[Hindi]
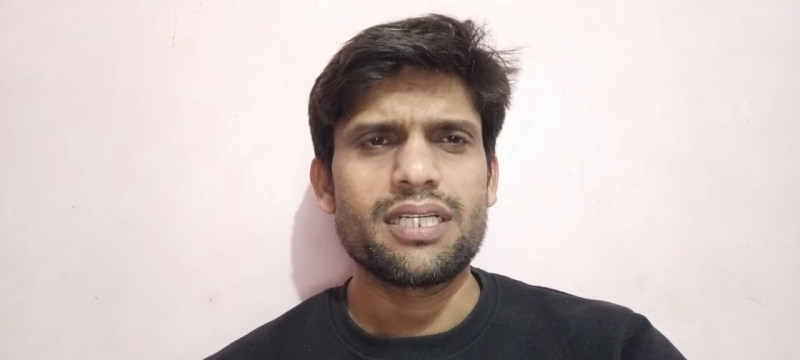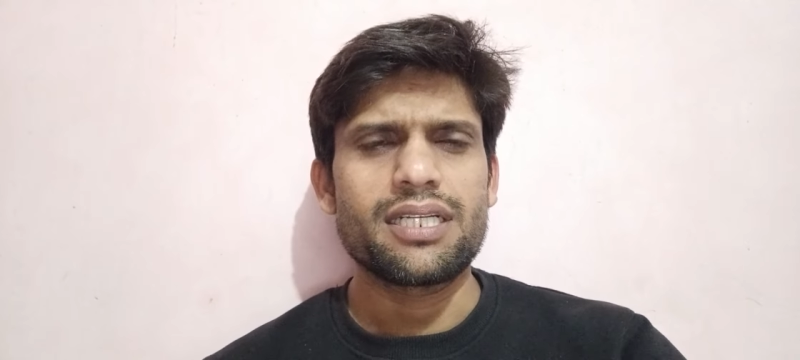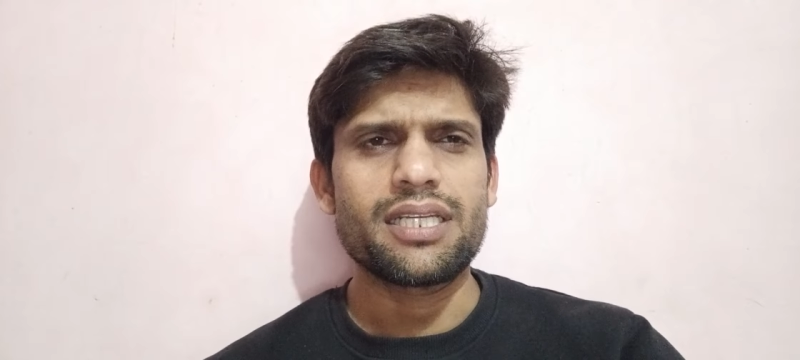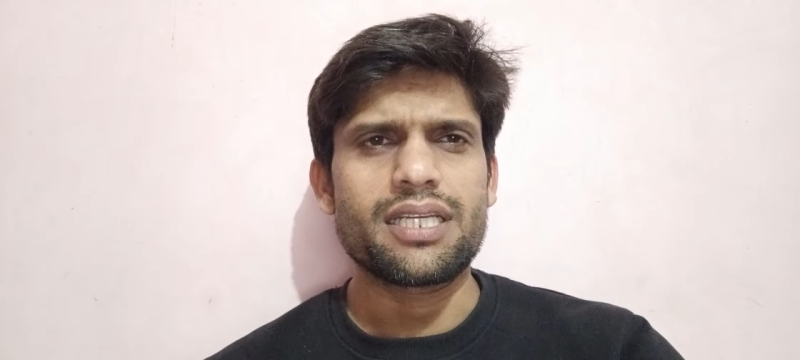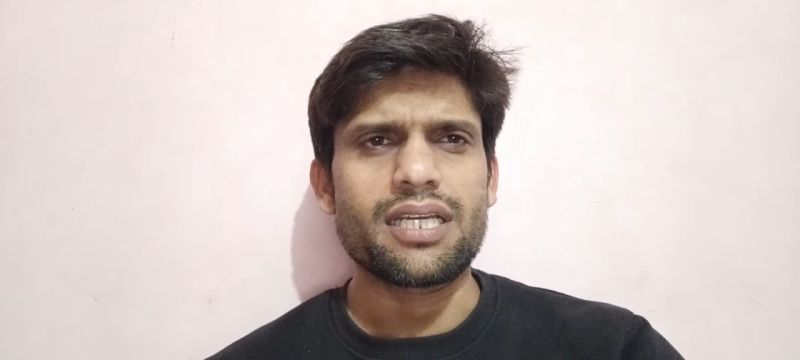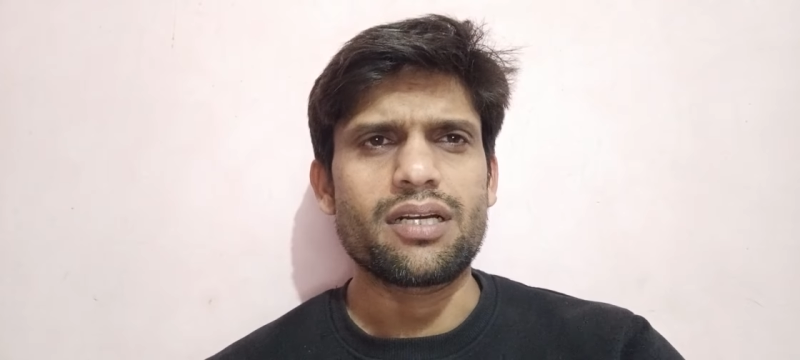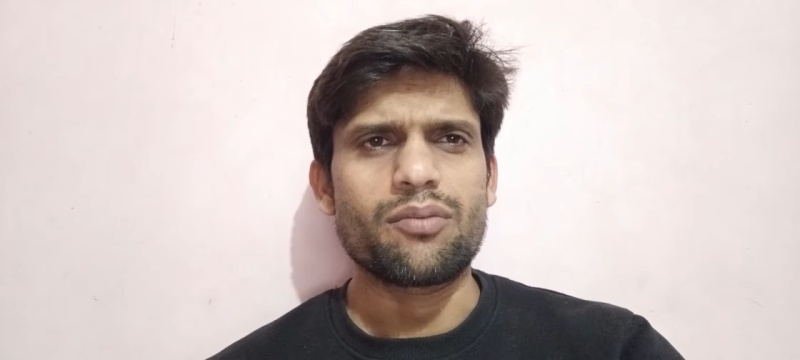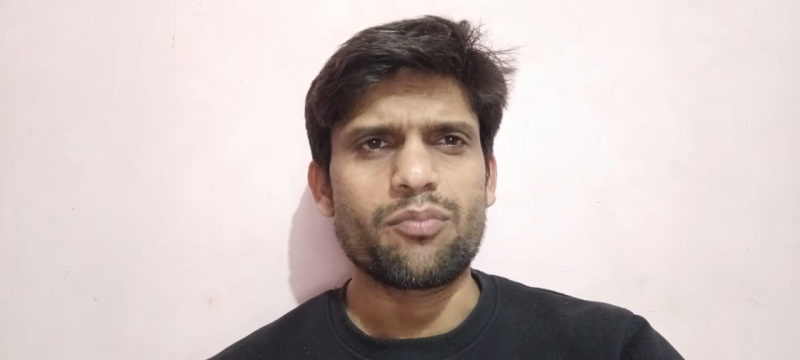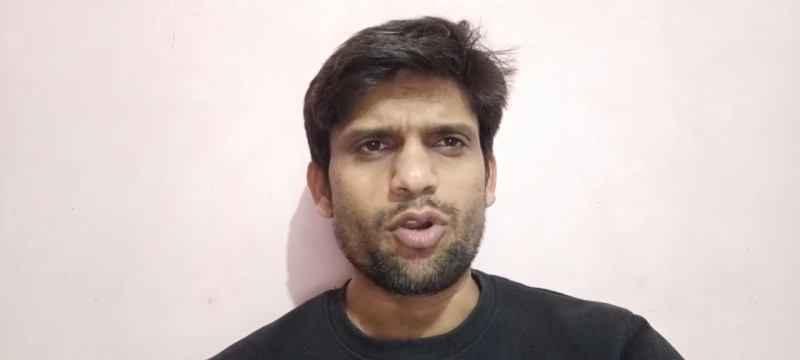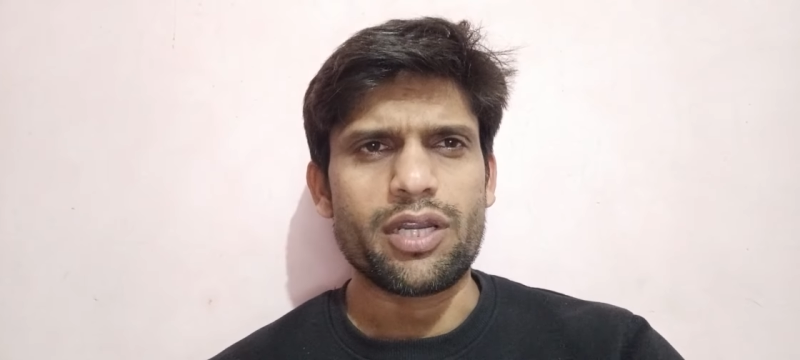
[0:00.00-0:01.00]
ठीक है
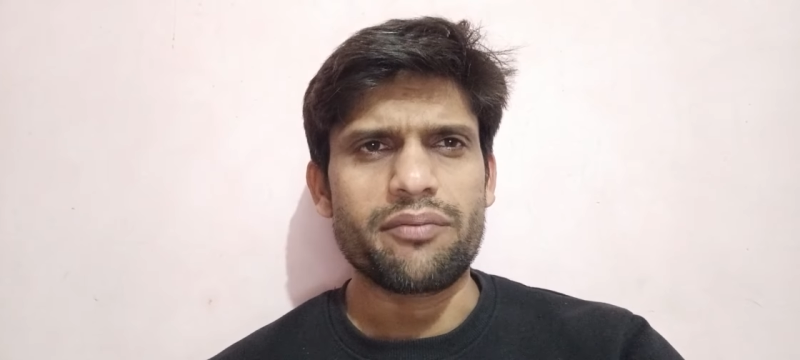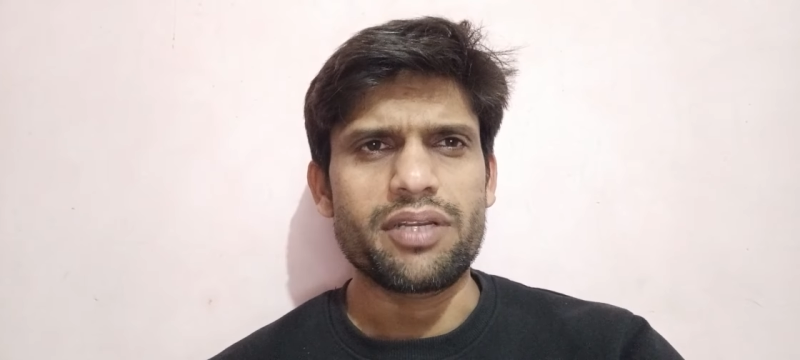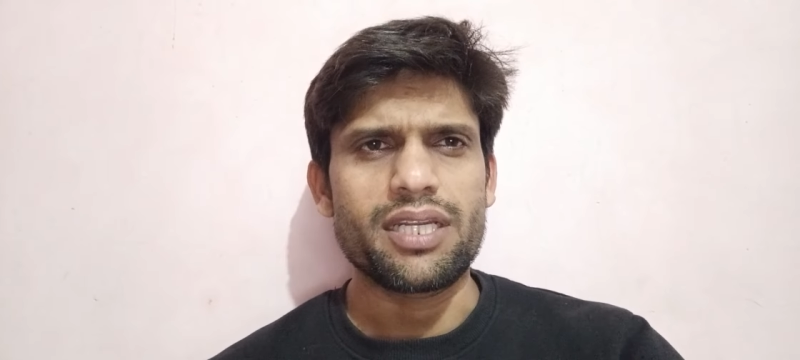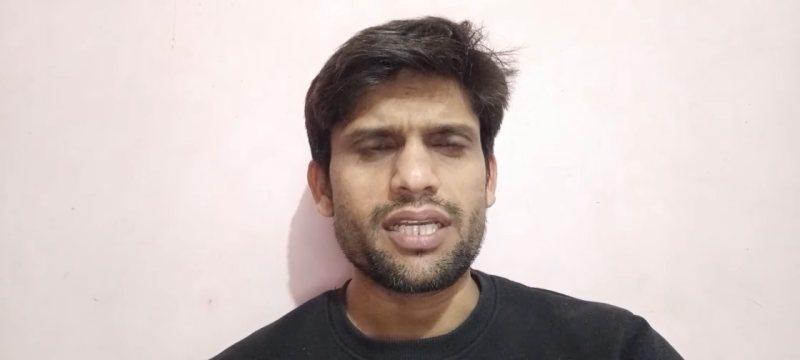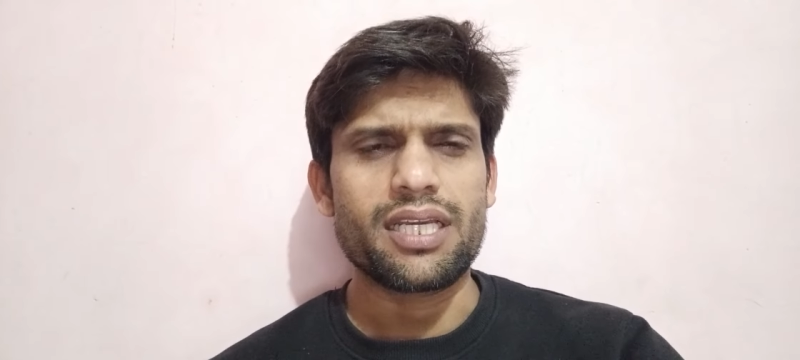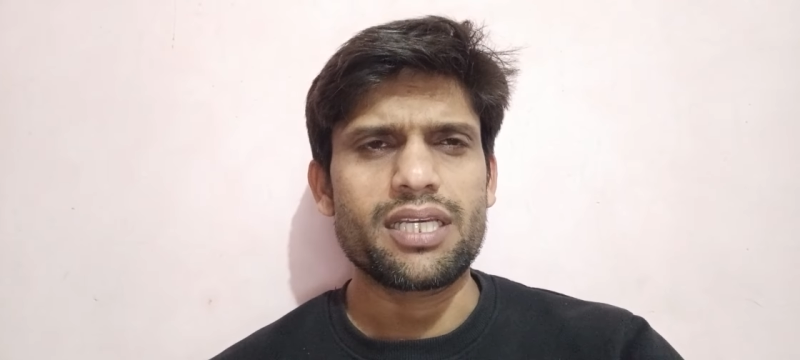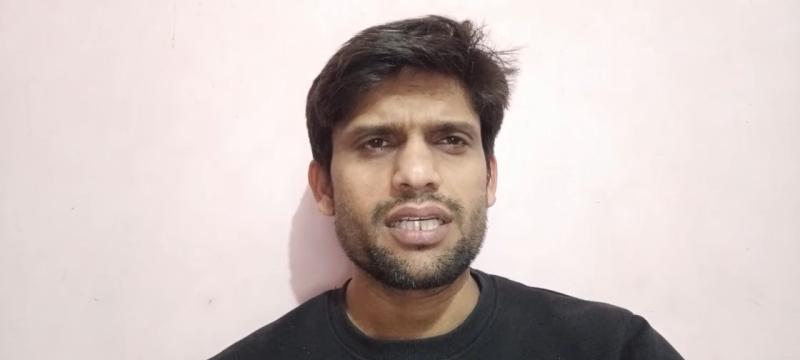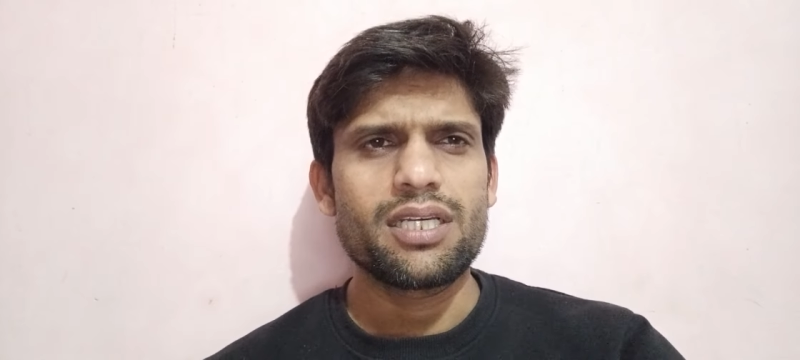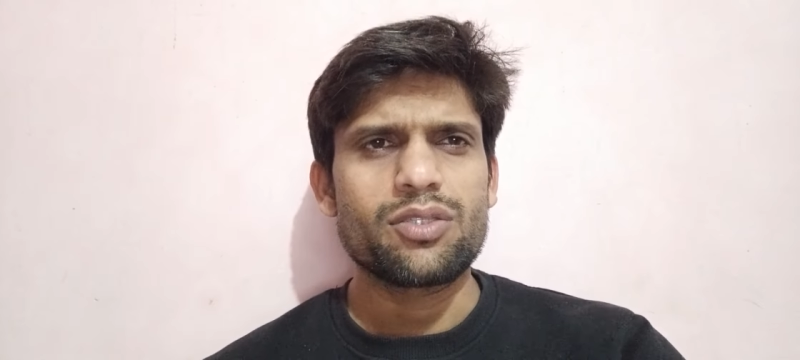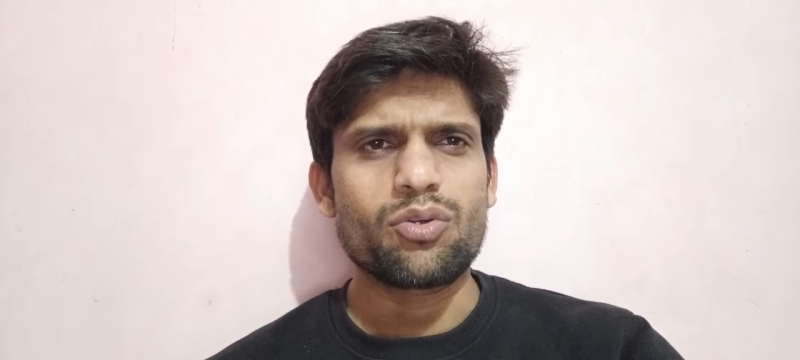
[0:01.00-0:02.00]
बॉडी बिल्डिंग है
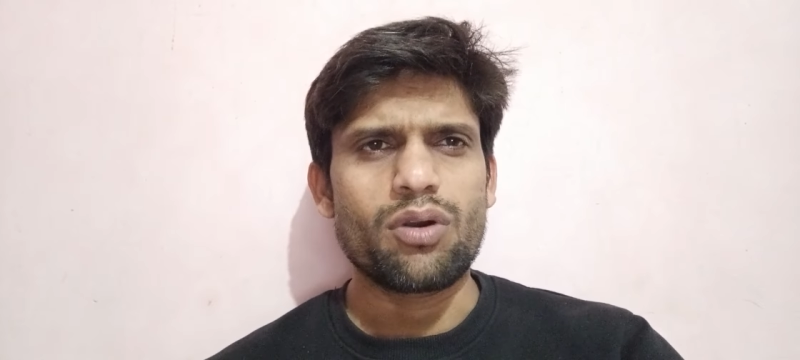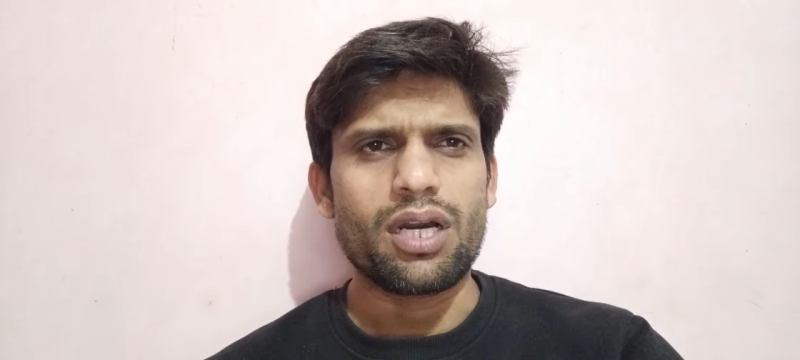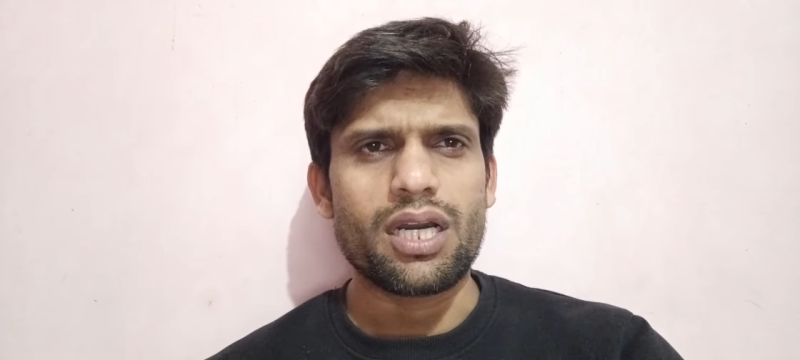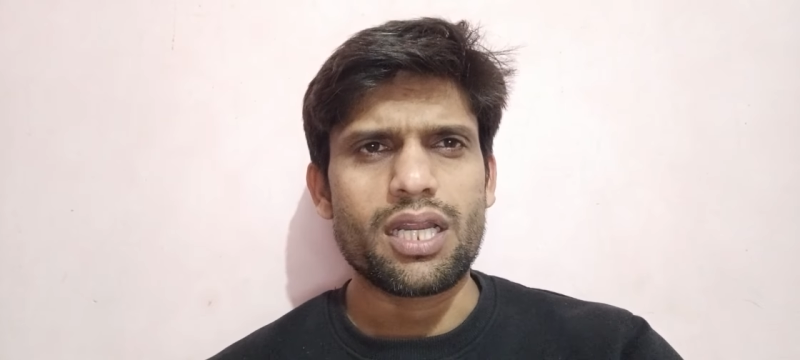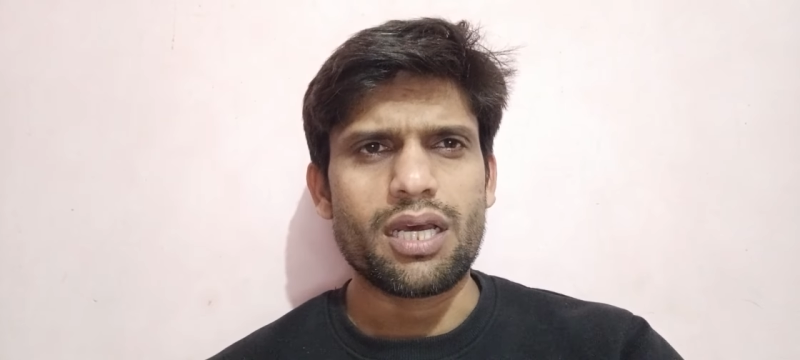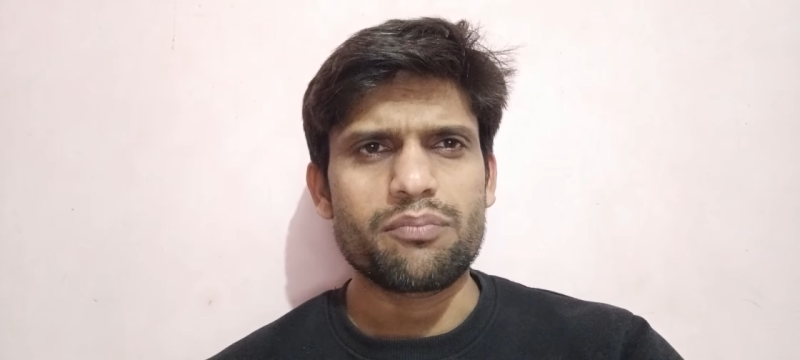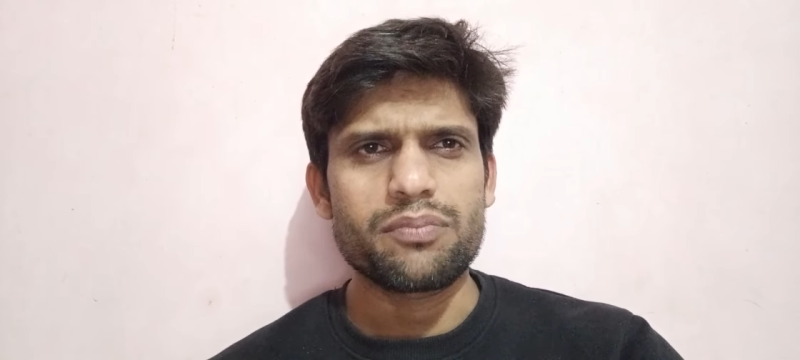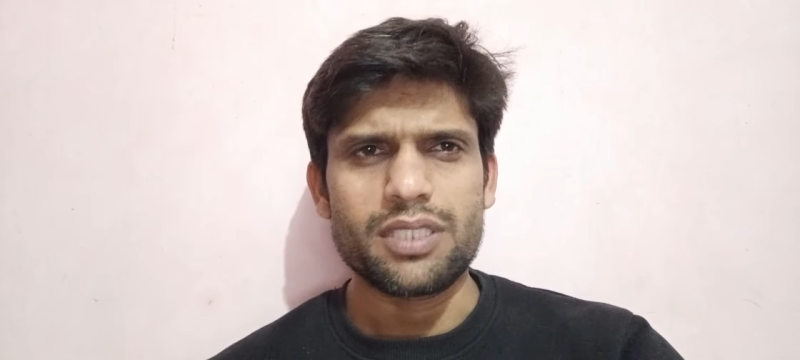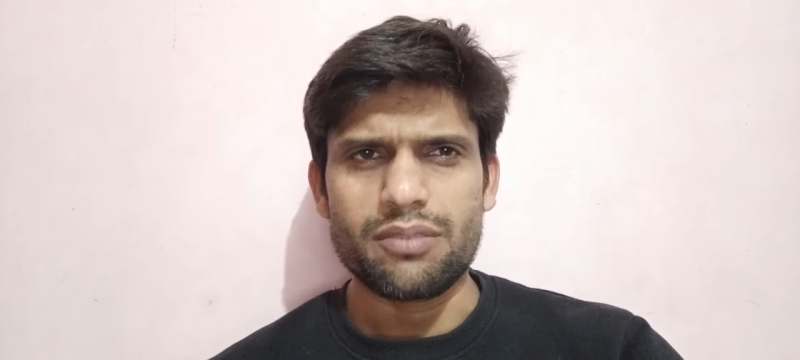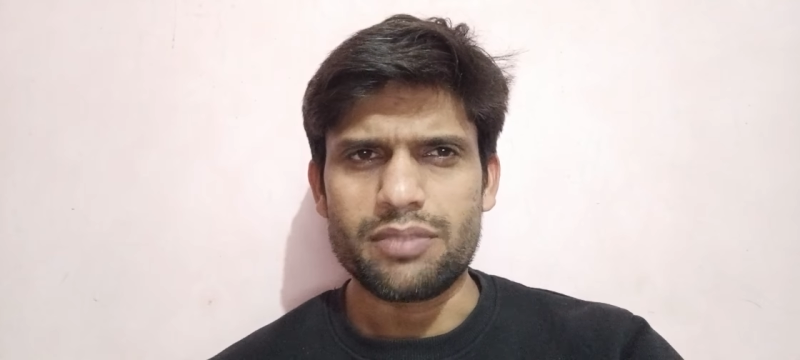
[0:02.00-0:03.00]
तो अगर आप
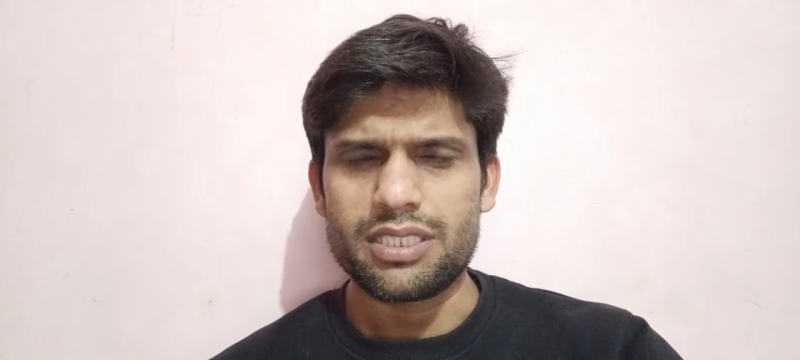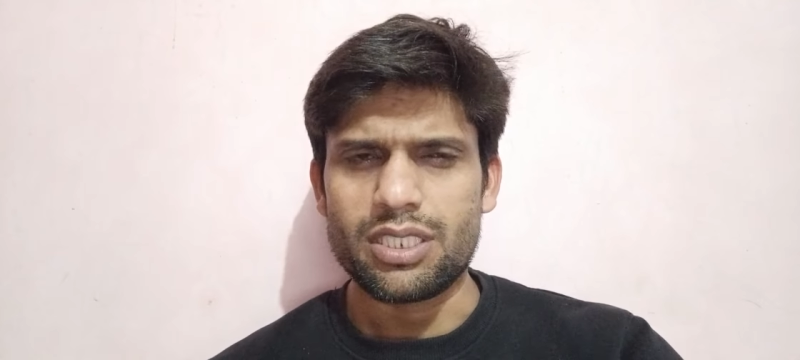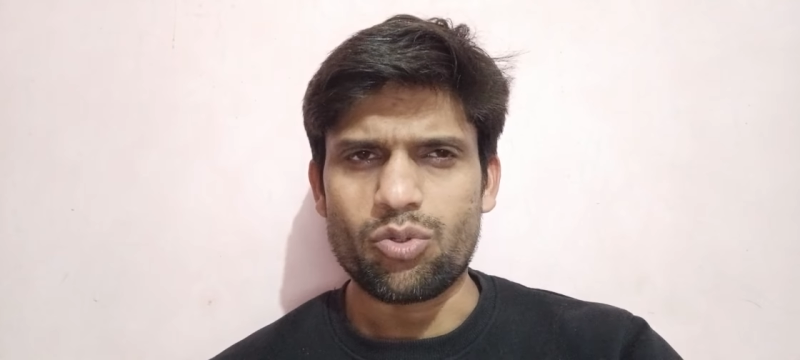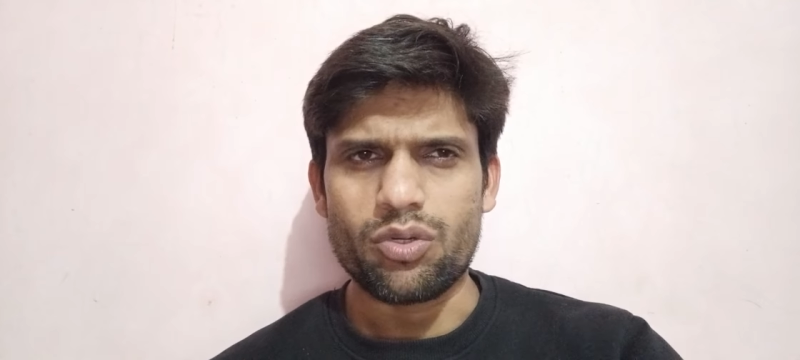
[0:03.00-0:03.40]
इनमें से